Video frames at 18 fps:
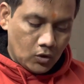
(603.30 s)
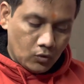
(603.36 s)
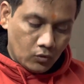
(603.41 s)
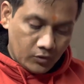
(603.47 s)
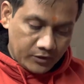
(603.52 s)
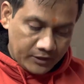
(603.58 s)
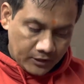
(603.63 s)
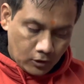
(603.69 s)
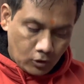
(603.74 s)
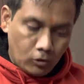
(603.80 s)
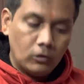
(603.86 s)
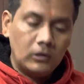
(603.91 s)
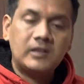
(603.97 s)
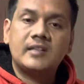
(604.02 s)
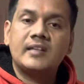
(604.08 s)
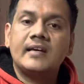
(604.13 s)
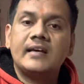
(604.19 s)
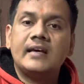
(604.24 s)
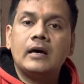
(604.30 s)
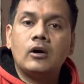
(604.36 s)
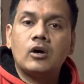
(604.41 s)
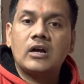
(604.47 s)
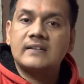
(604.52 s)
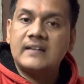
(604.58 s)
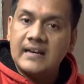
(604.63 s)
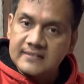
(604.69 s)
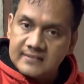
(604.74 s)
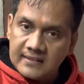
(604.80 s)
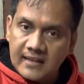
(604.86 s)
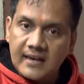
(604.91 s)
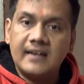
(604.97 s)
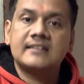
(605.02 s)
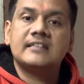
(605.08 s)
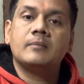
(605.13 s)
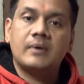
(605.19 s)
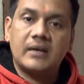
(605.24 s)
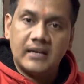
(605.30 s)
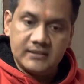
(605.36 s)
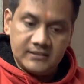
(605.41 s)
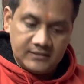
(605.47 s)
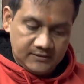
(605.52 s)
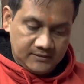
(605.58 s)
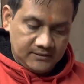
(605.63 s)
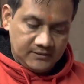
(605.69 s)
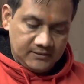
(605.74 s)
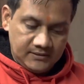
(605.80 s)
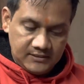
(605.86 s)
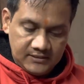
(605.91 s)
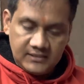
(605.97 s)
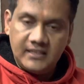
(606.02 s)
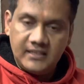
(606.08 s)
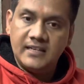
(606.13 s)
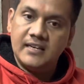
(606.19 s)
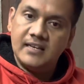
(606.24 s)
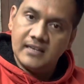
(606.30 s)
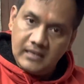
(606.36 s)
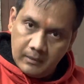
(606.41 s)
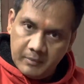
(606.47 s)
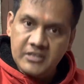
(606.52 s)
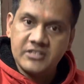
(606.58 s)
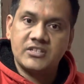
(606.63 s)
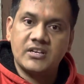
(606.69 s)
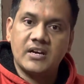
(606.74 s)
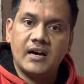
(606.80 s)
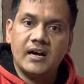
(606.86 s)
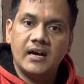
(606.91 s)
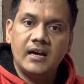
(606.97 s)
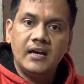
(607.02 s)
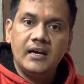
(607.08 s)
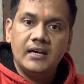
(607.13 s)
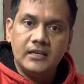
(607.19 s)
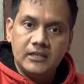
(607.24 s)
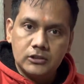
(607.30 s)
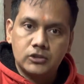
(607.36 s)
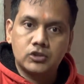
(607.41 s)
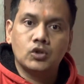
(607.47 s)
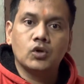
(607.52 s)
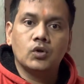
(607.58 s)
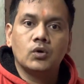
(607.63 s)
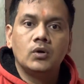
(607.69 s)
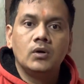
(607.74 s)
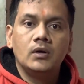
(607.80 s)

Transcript: वो इन्हें खोलते हैं और अरदास लगाते हैं बालाजी से इसलिए हमेशा इसको